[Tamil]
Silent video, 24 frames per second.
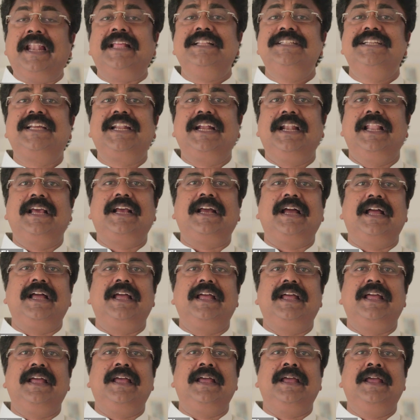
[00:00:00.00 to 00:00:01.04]

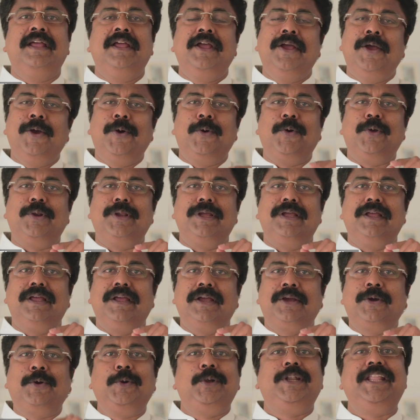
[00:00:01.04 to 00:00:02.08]
இளைஞர்களுக்காக ஒரு
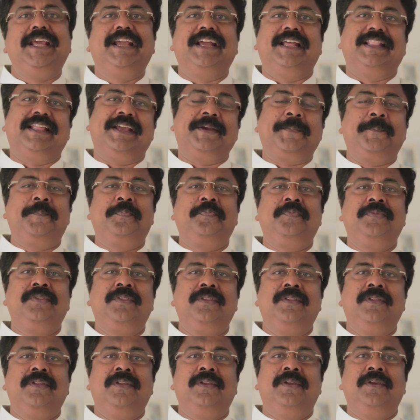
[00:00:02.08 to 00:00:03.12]
குட்டி கதை
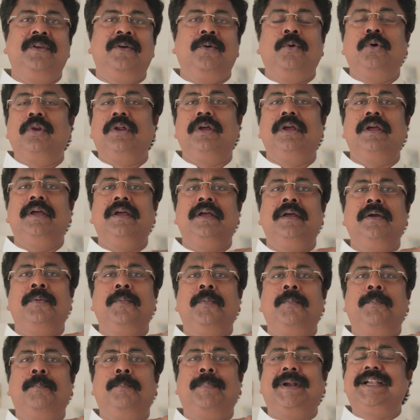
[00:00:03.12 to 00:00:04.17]
ஒரு
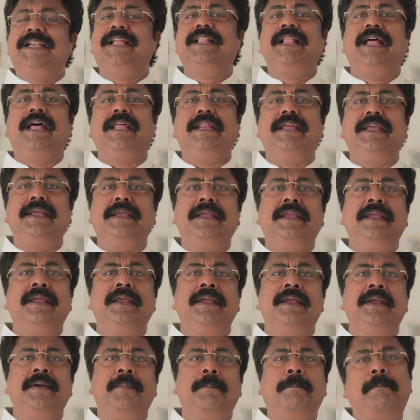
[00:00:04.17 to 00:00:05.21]
பட்டதாரி
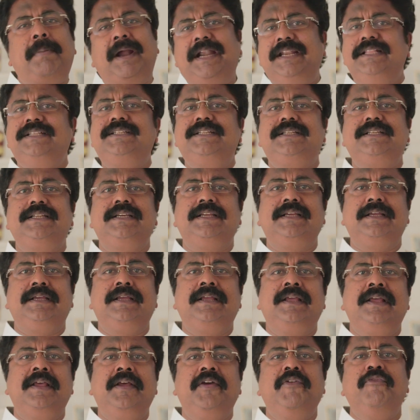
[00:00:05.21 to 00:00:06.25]
படிச்சுட்டு
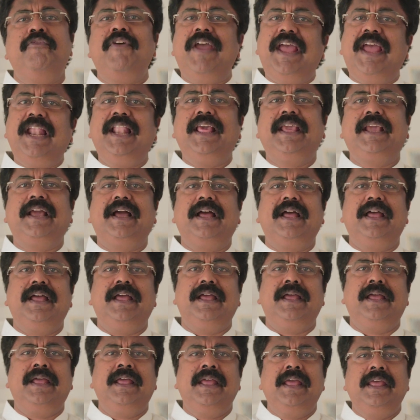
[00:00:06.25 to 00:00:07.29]
வேலைக்காக
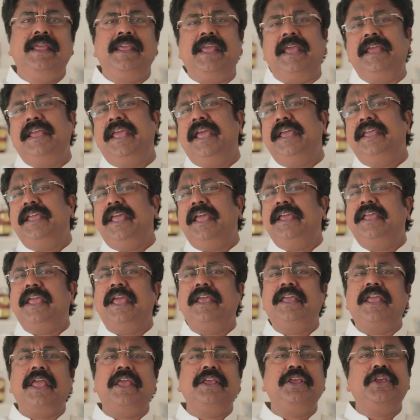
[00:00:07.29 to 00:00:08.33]

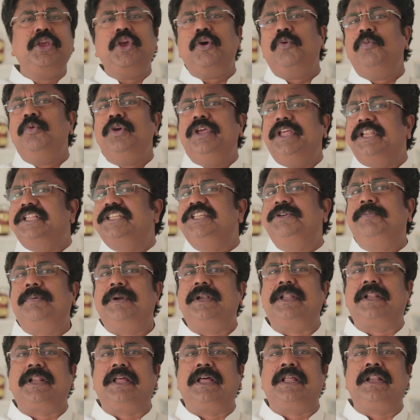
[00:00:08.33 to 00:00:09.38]
எங்கெங்கெங்கெங்கெங்கேயும் முயற்சி
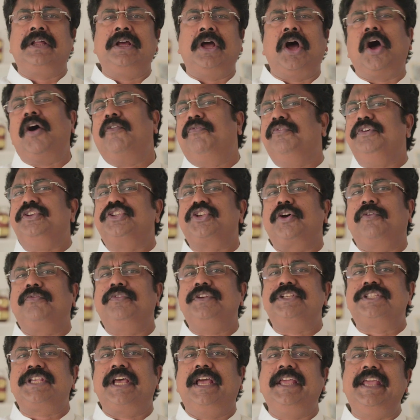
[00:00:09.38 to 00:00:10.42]
பண்ணுறாரு ஆஃபீஸ்
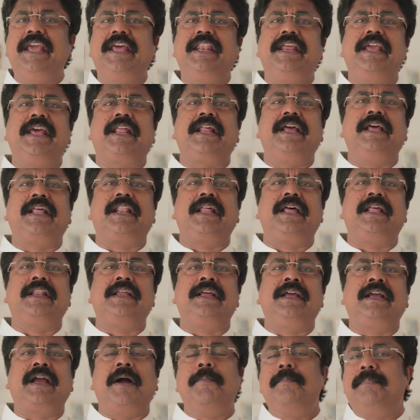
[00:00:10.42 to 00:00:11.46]
ஆஃபீஸாக ஏறி இறங்குறாரு
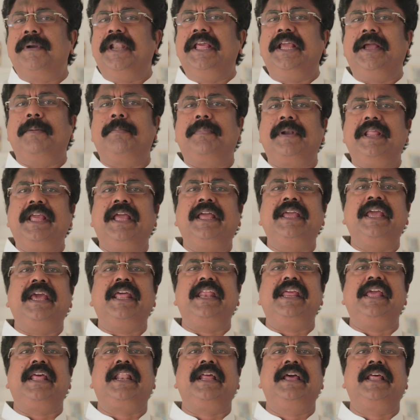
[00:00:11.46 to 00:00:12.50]
கம்பெனி கம்பெனியாக
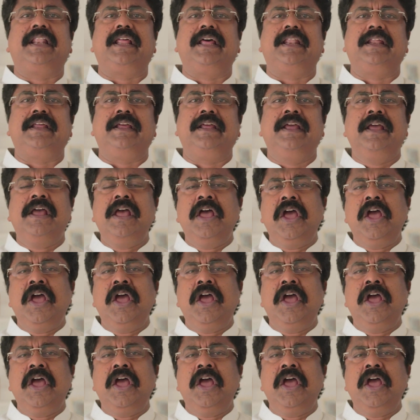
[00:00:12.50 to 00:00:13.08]
ஏறி இறங்குறாரு